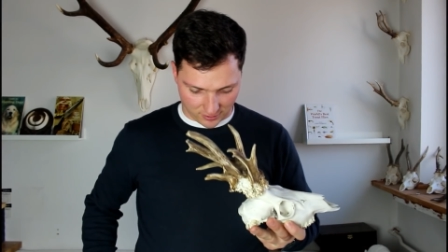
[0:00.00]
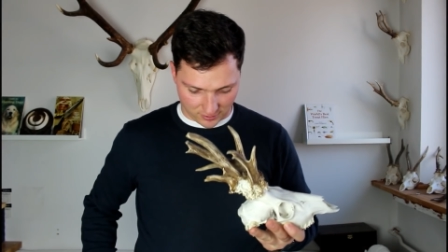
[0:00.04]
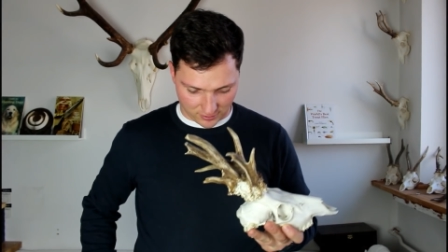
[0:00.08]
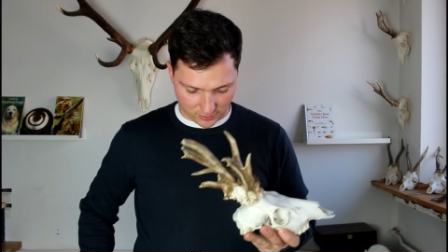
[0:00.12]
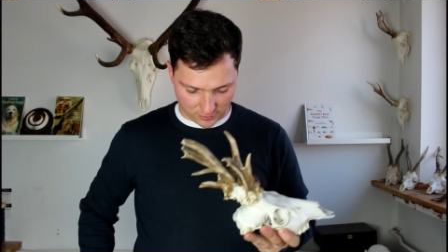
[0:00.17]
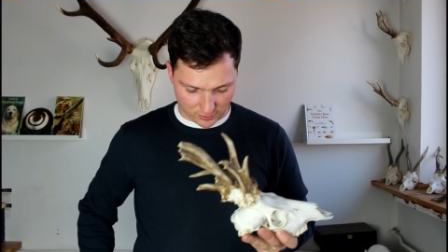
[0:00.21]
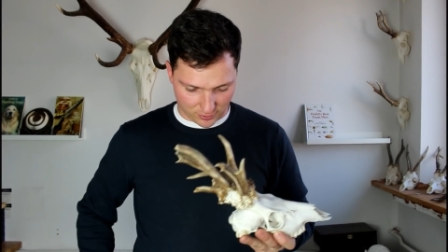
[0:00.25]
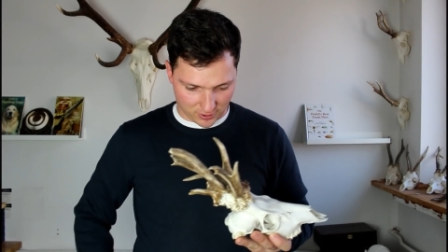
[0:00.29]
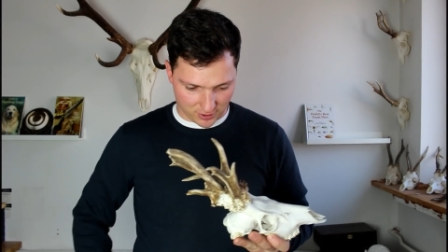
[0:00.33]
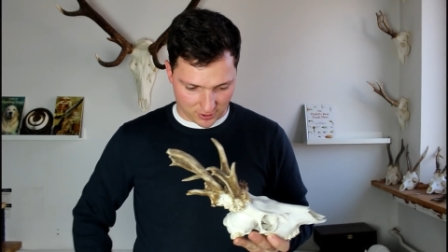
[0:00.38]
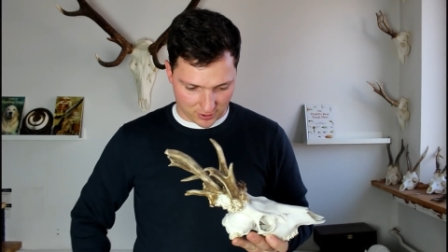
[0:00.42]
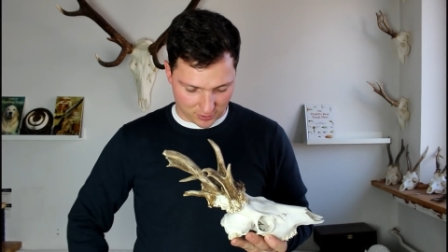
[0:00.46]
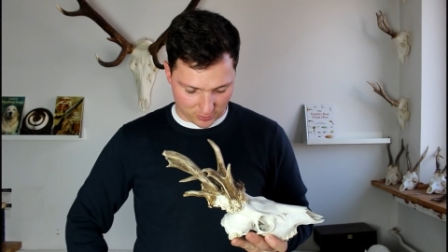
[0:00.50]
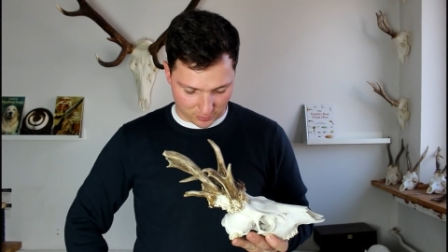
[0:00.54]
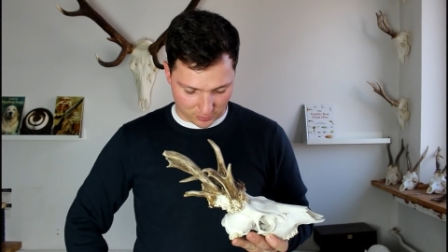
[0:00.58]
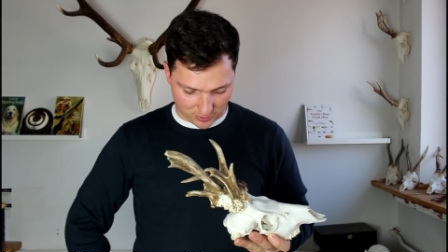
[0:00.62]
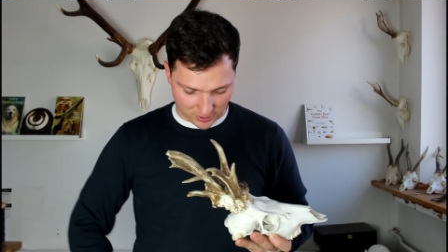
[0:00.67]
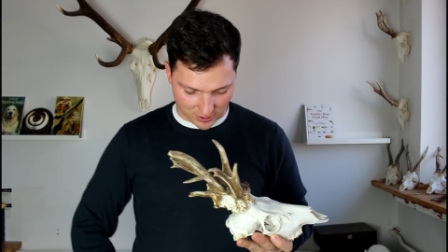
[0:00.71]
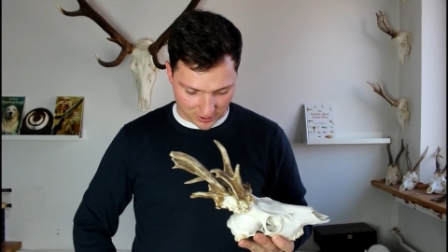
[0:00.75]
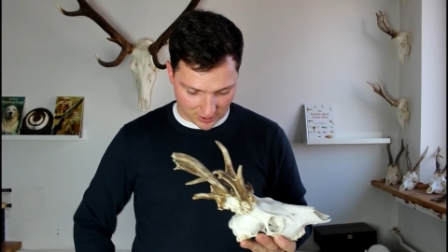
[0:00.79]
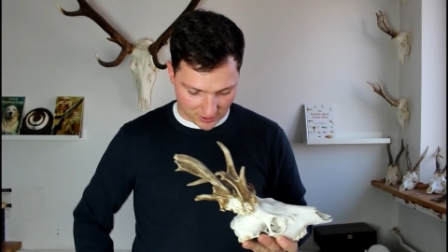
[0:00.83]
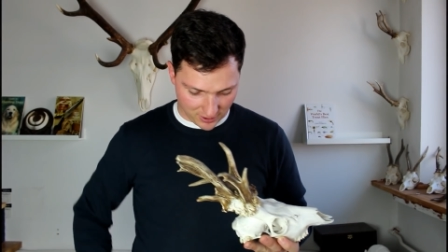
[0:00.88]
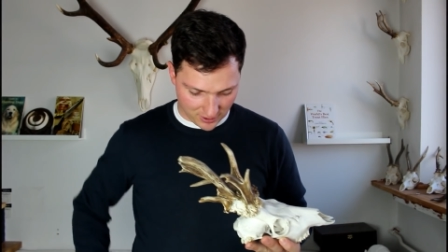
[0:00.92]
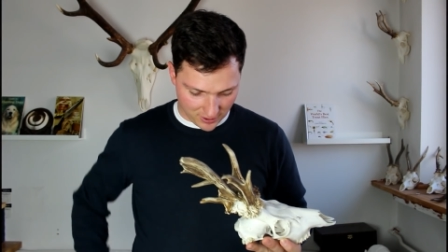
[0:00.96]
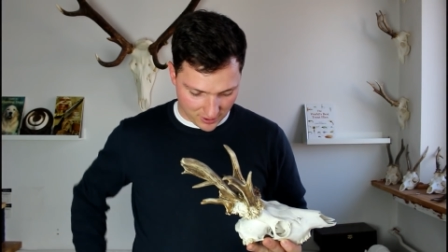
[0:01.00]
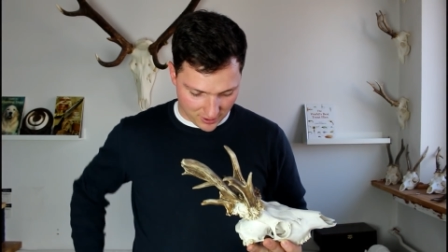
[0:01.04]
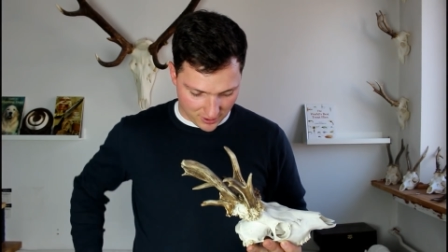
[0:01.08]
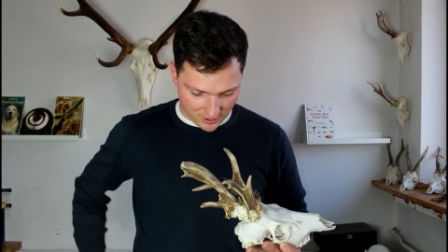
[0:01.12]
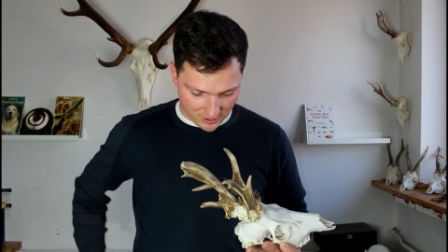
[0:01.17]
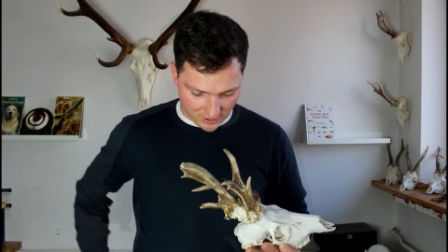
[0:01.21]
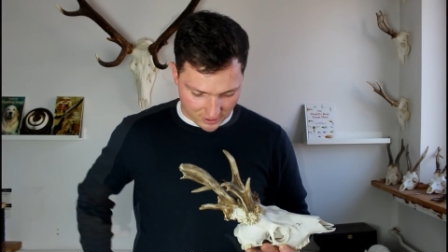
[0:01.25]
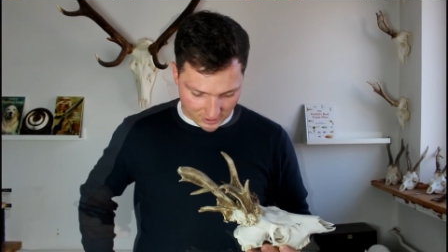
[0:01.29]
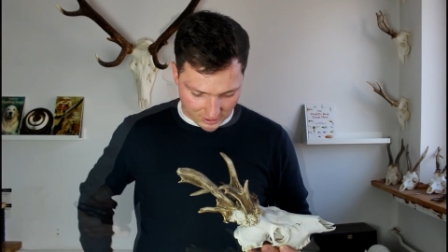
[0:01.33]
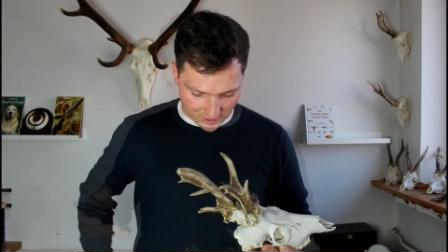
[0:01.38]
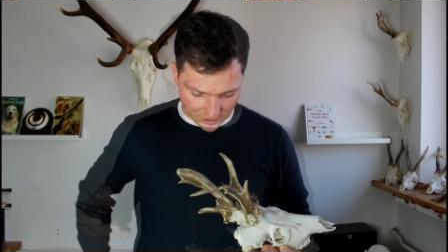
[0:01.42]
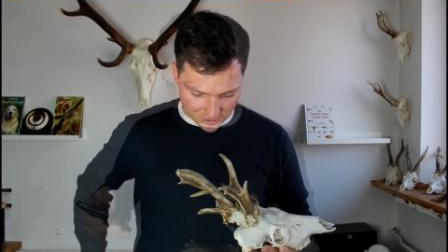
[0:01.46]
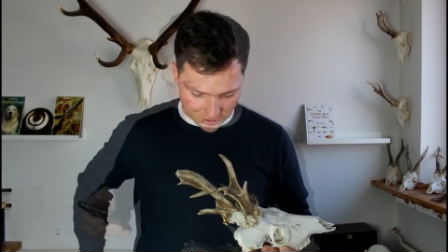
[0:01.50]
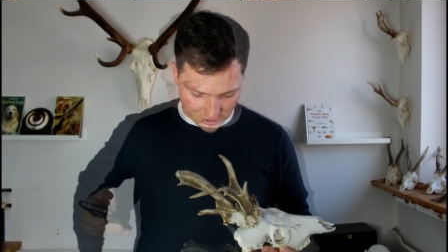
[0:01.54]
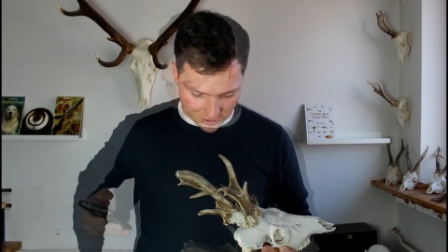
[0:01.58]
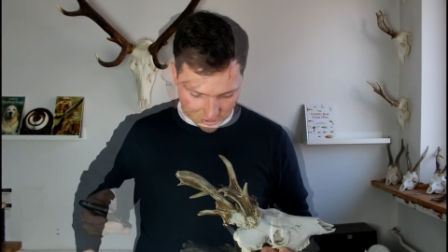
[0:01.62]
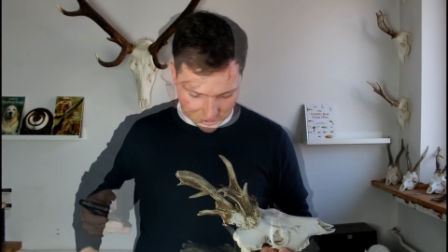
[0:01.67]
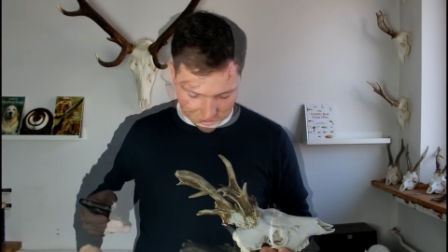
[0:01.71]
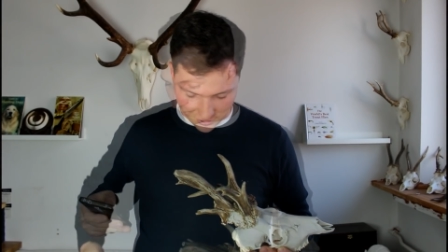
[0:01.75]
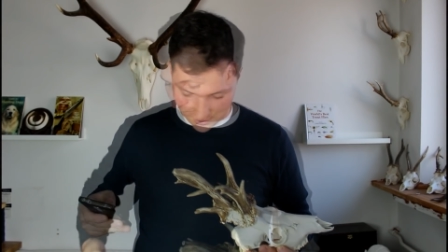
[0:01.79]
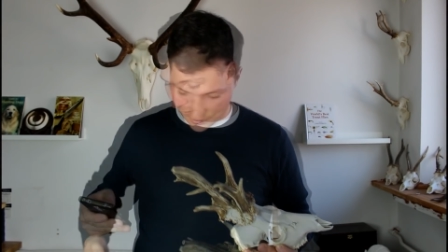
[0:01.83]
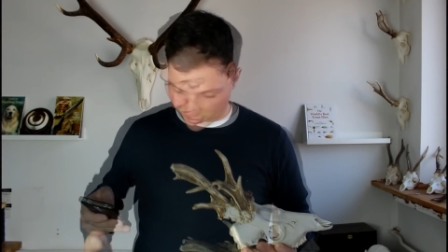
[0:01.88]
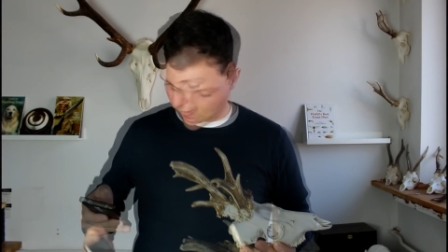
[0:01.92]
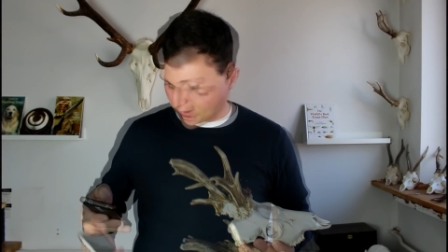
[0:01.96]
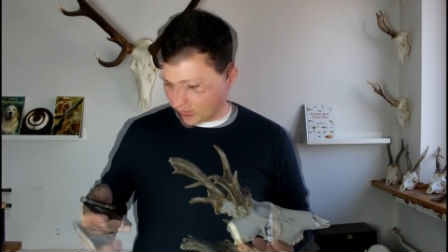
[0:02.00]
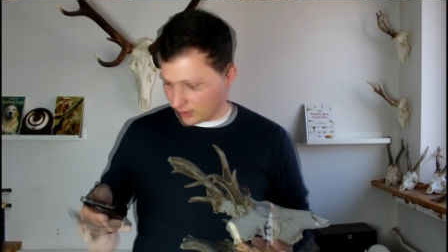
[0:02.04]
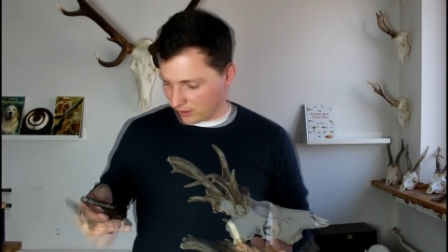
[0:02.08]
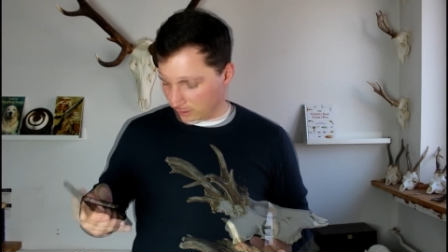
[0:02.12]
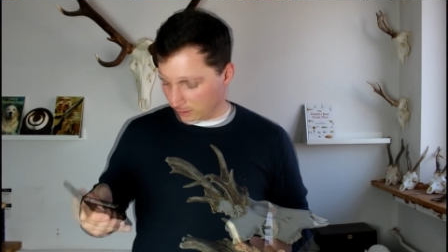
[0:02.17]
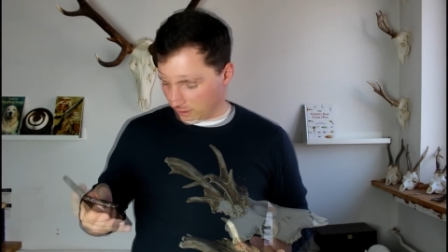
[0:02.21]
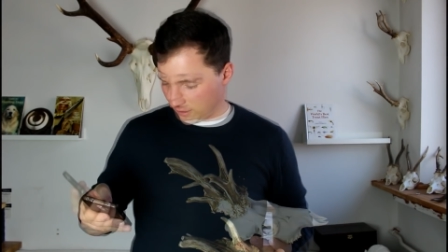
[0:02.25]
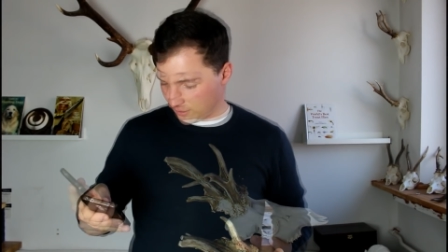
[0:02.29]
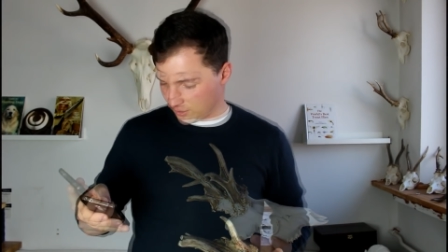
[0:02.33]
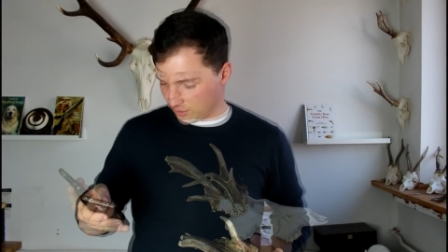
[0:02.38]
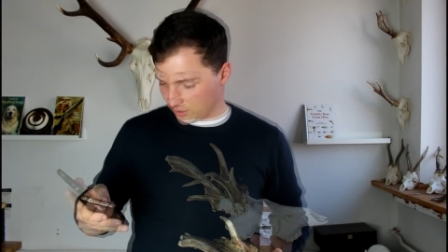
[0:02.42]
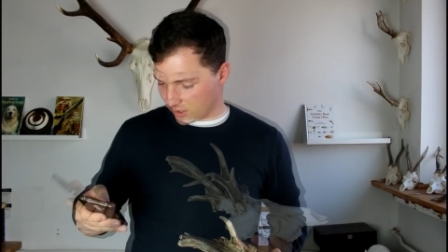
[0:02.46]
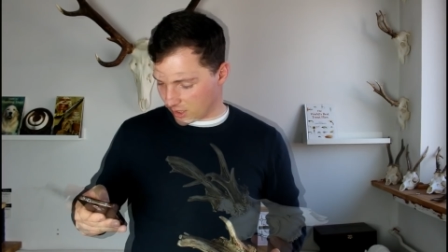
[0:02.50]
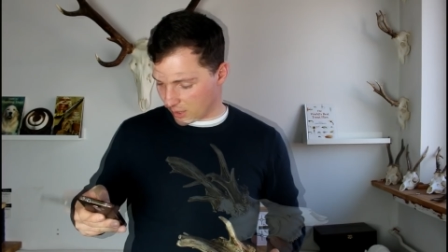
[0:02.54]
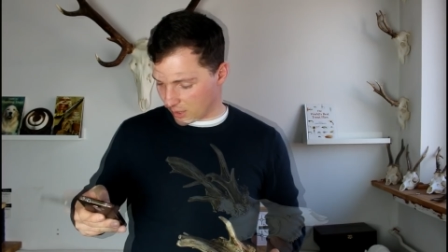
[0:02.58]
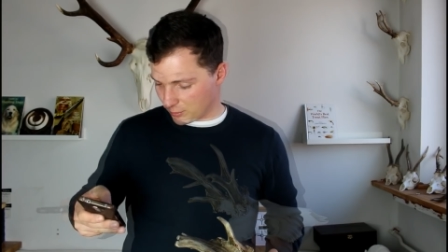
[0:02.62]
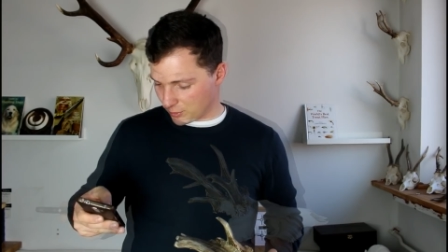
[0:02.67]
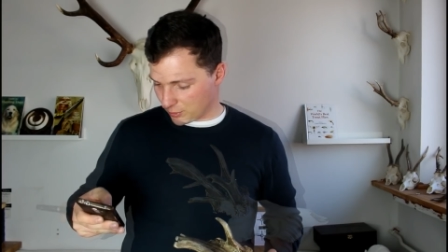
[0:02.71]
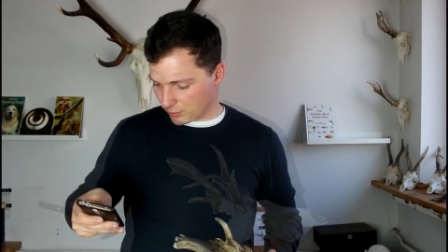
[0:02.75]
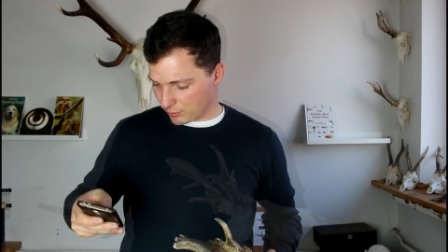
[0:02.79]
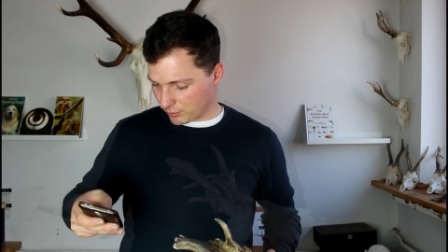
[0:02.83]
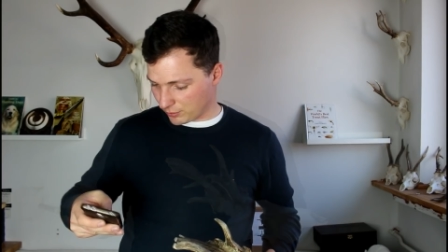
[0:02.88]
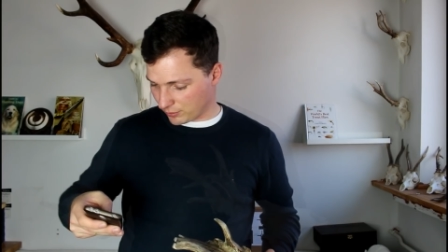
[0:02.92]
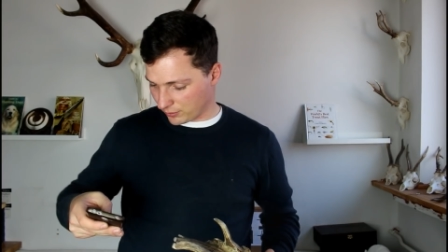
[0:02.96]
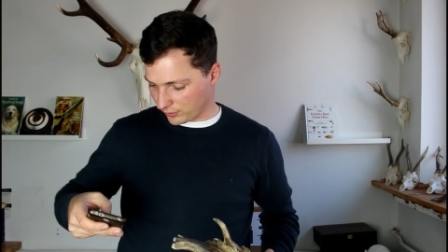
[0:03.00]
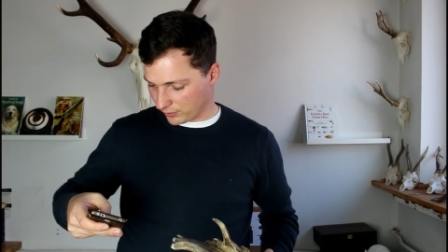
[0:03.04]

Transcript: coś jest tutaj na rzeczy. Co, Dziemciu?